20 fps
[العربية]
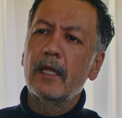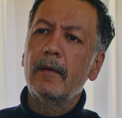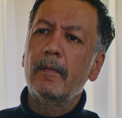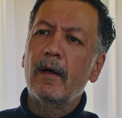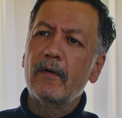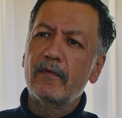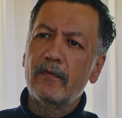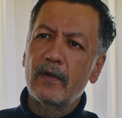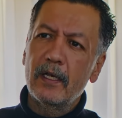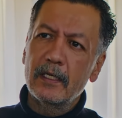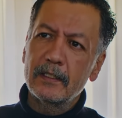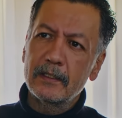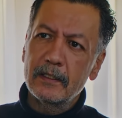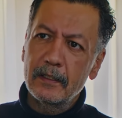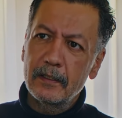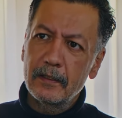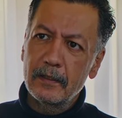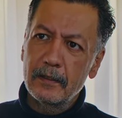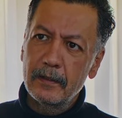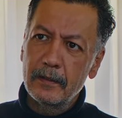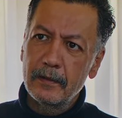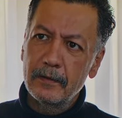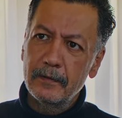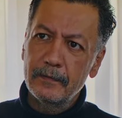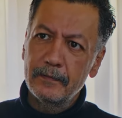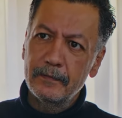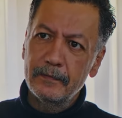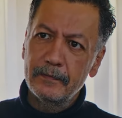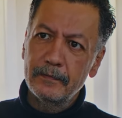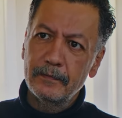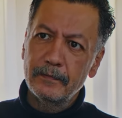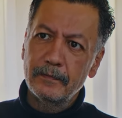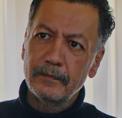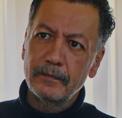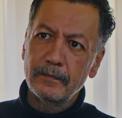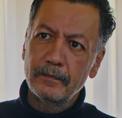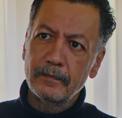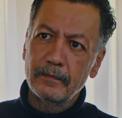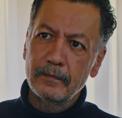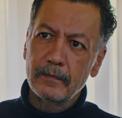ما فلست
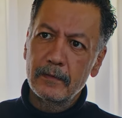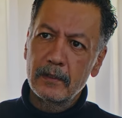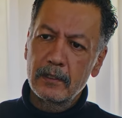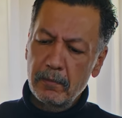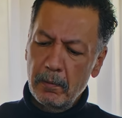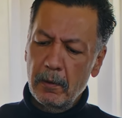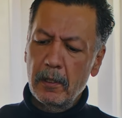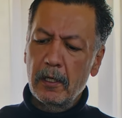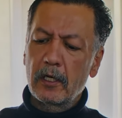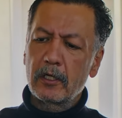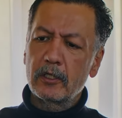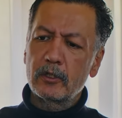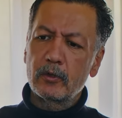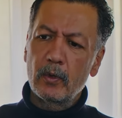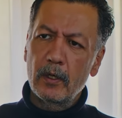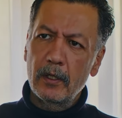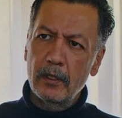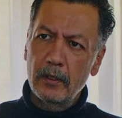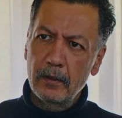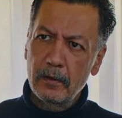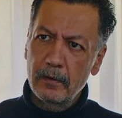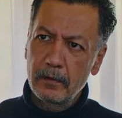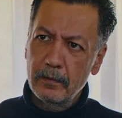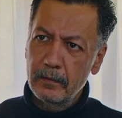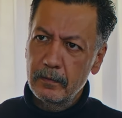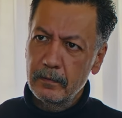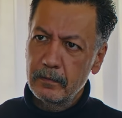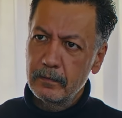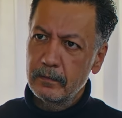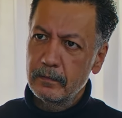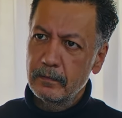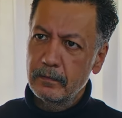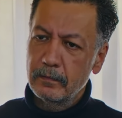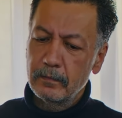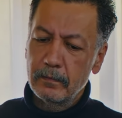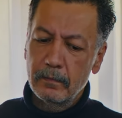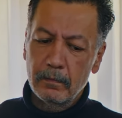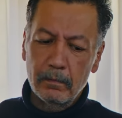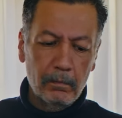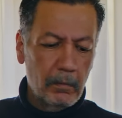اصبر لك شوي
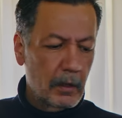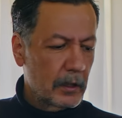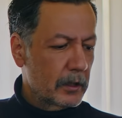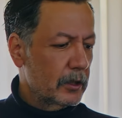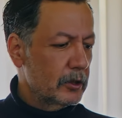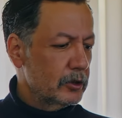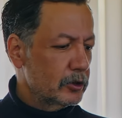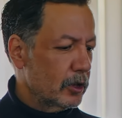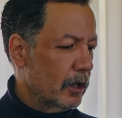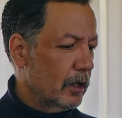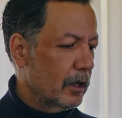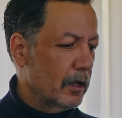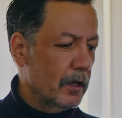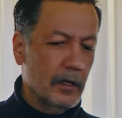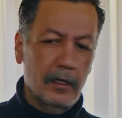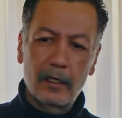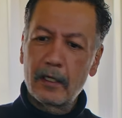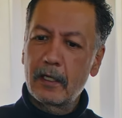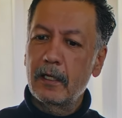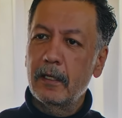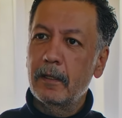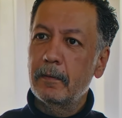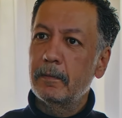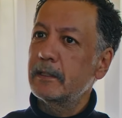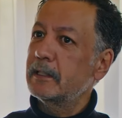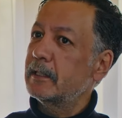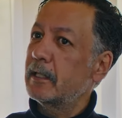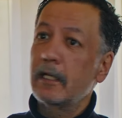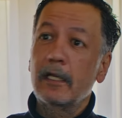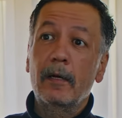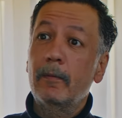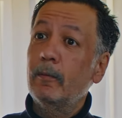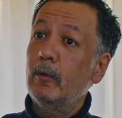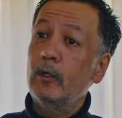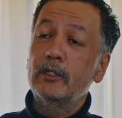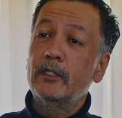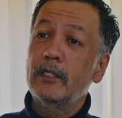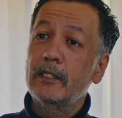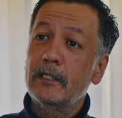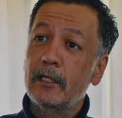بركي إن شاء الله هيك بتصير لها
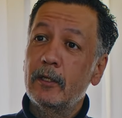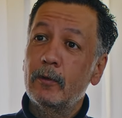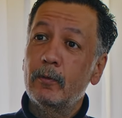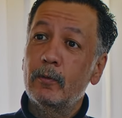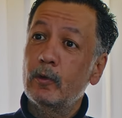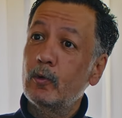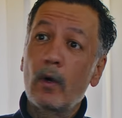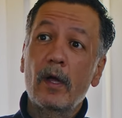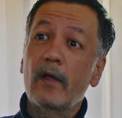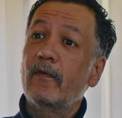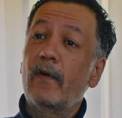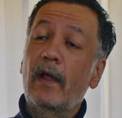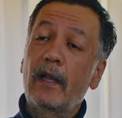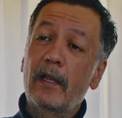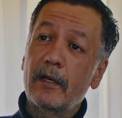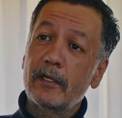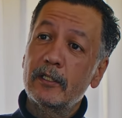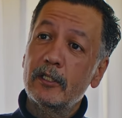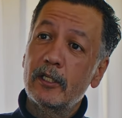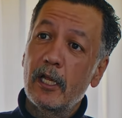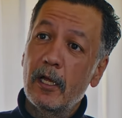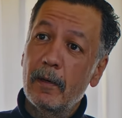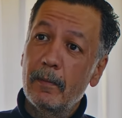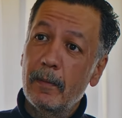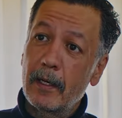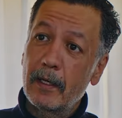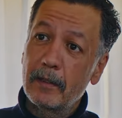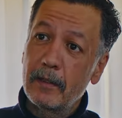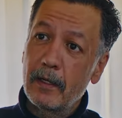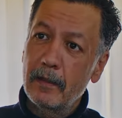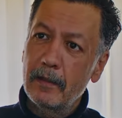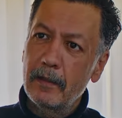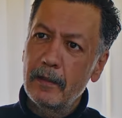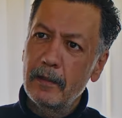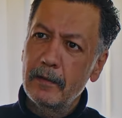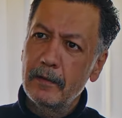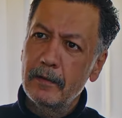معجزة وبتوقف على رجليها مرة ثانية